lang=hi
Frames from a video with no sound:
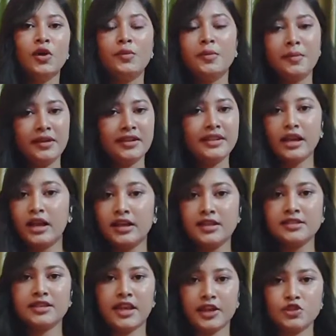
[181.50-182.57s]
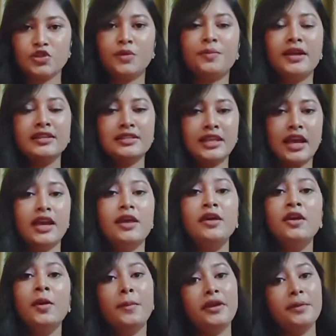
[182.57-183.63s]
तो अभी मैंने देखा नहीं इसका एक्चुअल प्राइस क्या
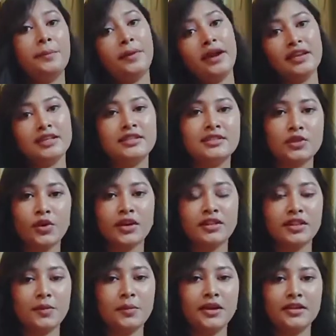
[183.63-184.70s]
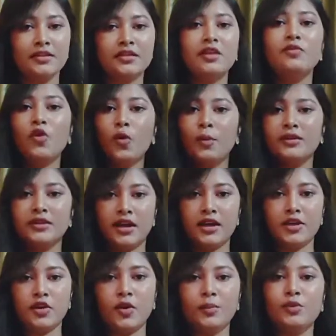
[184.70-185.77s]
है मैंने पहले इसको कितने में खरीदा था वो बता
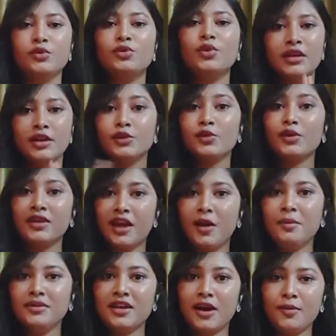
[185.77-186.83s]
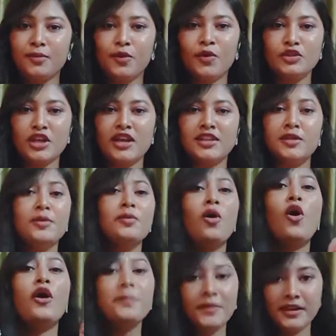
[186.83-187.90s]
रहे हो आपको तो तो क्या पता आपको शायद अभी
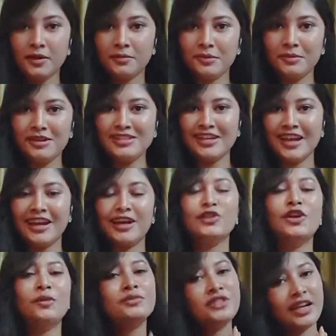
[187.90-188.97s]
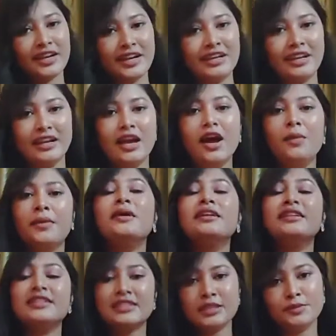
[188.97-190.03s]
और भी कम में मिल जाएगा तो अब चेक कर लेना
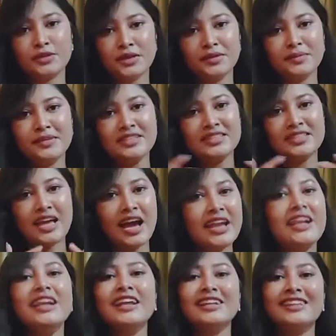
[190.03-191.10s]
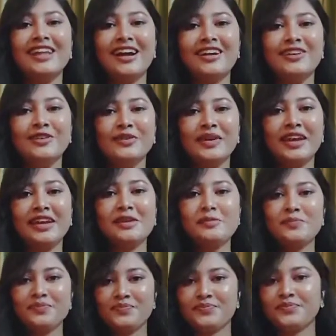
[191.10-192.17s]
मैं डिस्क्रिप्शन में सारे लिंक डाल दूँगी
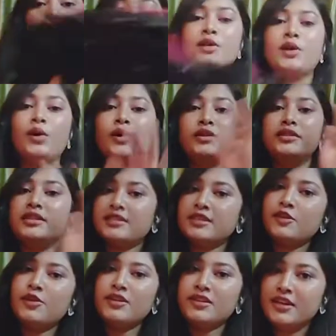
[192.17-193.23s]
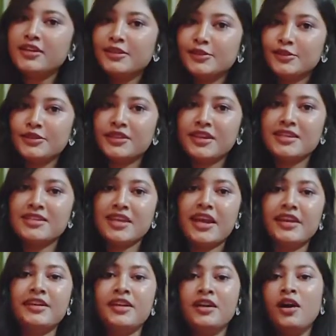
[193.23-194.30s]
सो दिस इज़ आवर थर्ड कुर्ता
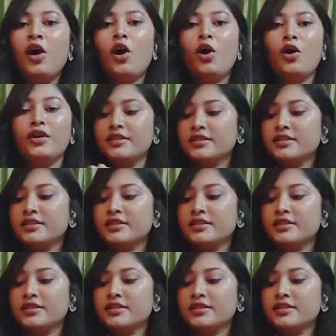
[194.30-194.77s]
सेट और